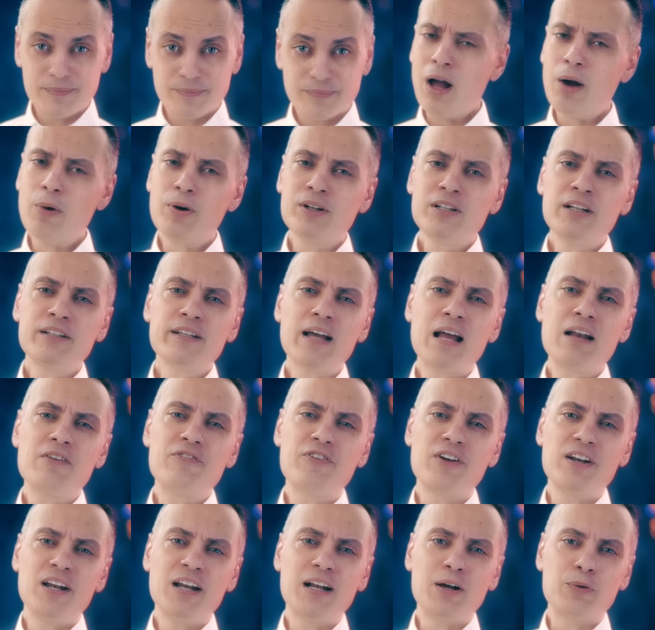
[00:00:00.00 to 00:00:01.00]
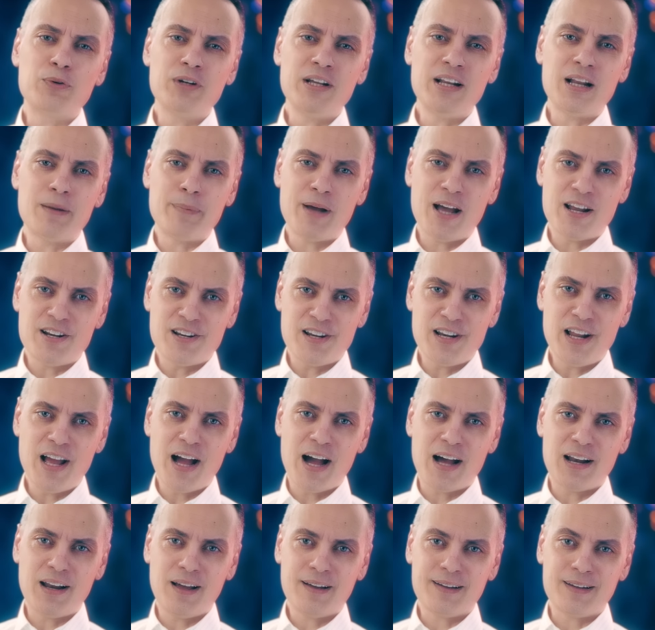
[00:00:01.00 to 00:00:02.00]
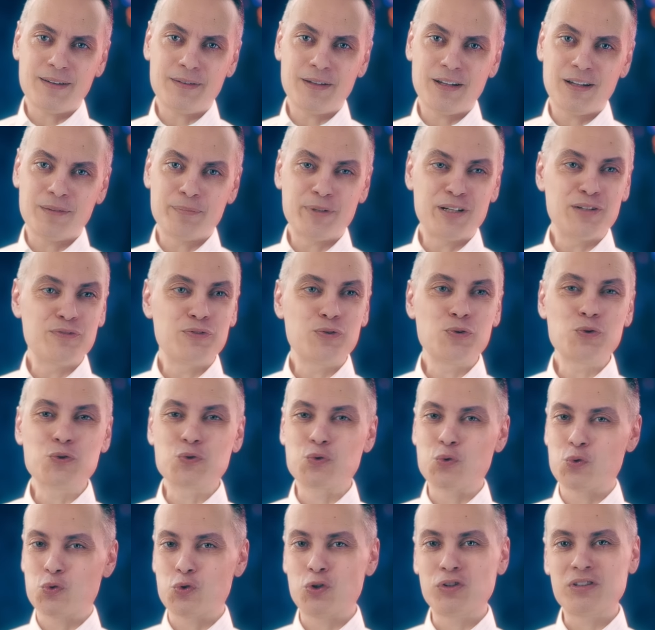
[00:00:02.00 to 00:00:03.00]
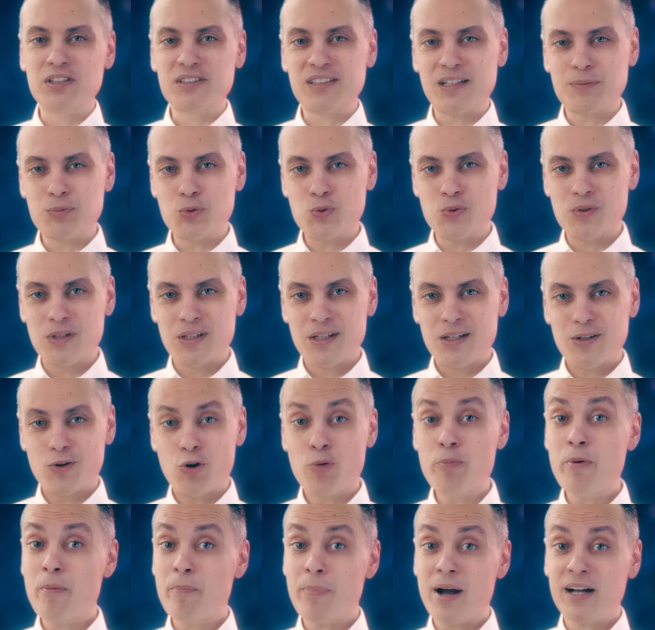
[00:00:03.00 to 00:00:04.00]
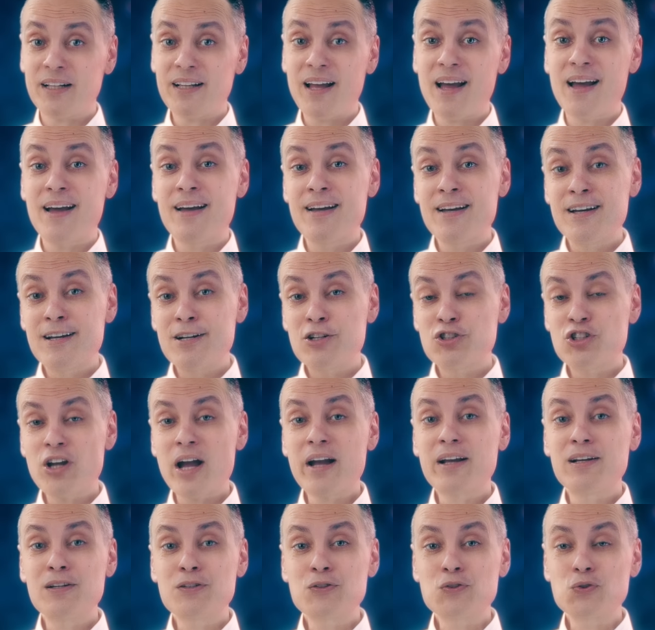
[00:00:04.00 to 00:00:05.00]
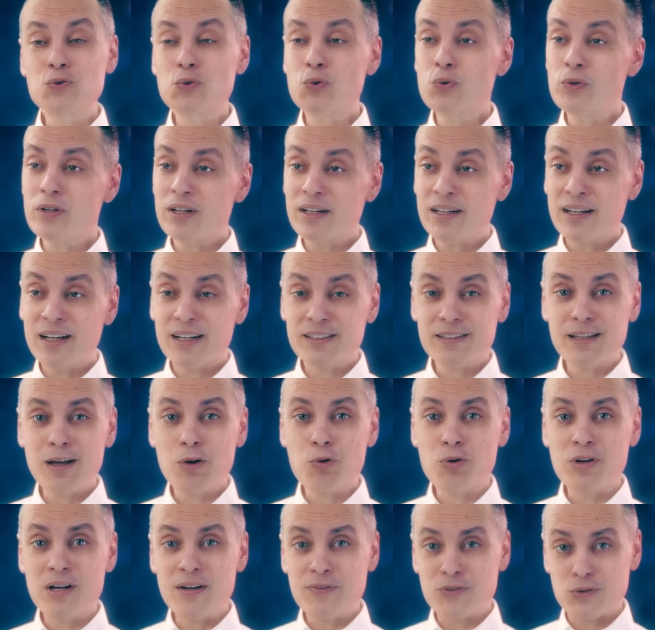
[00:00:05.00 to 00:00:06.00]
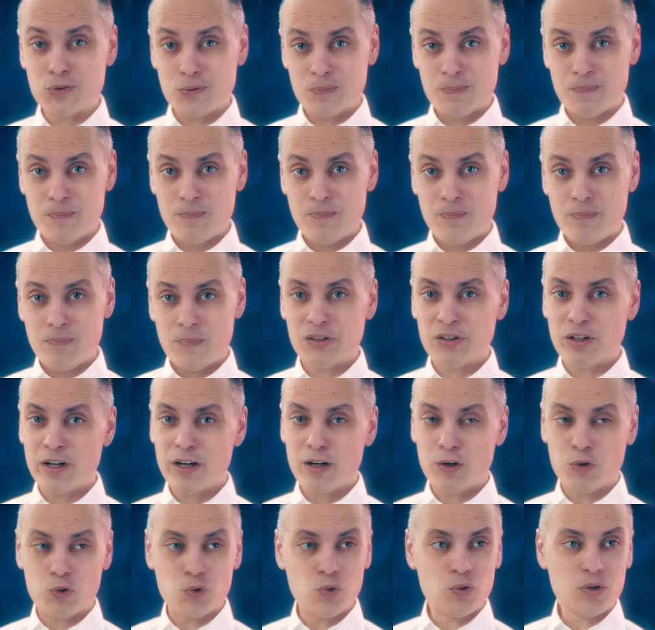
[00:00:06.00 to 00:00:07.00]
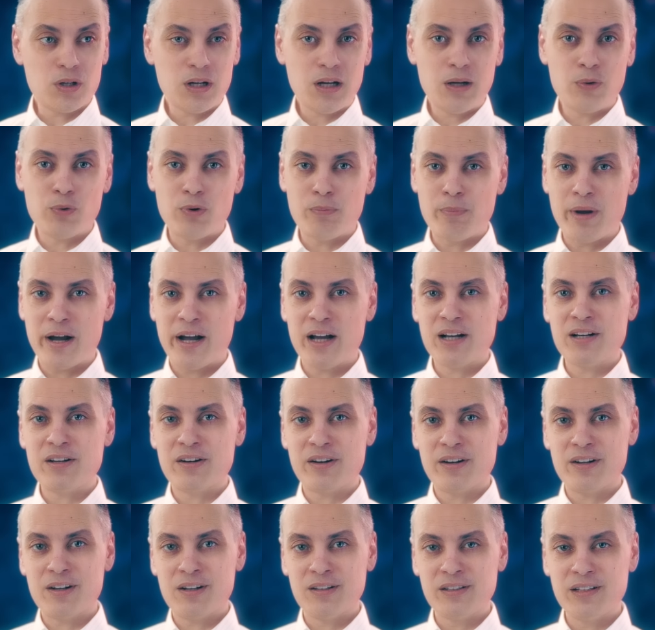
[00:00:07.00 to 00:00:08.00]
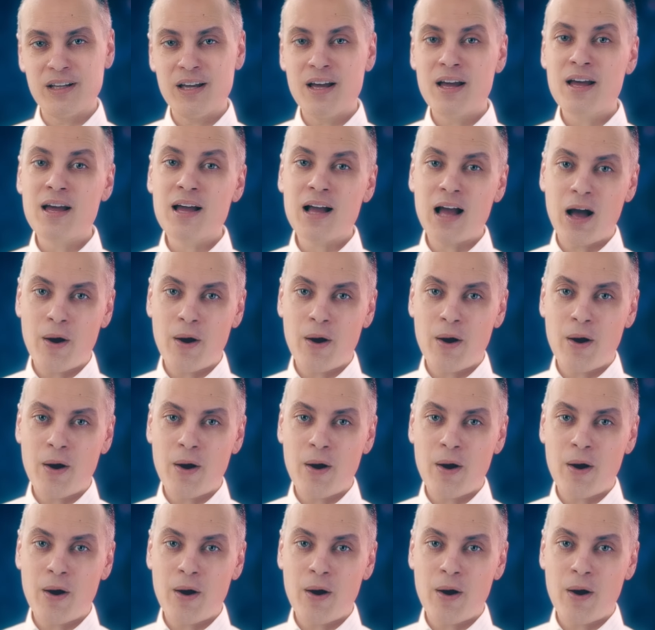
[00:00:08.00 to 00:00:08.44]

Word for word: وحواديت الف ليله وليله بقى اللي ليها علاقه بنفوذ وسلطه ابوه ومن بعدها شكل الظهور اللي اختاره لنفسه عن طريق الكوره والمجال الرياضي